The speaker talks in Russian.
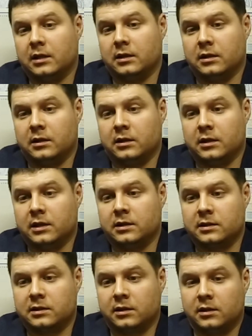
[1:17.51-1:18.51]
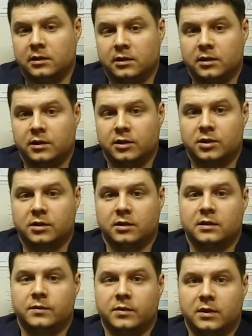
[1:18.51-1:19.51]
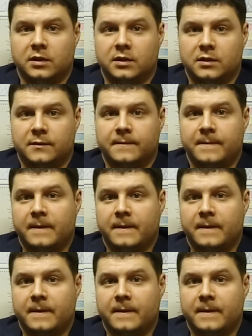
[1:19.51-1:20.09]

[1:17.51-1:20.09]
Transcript: э, отдел строительно-технической экспертизы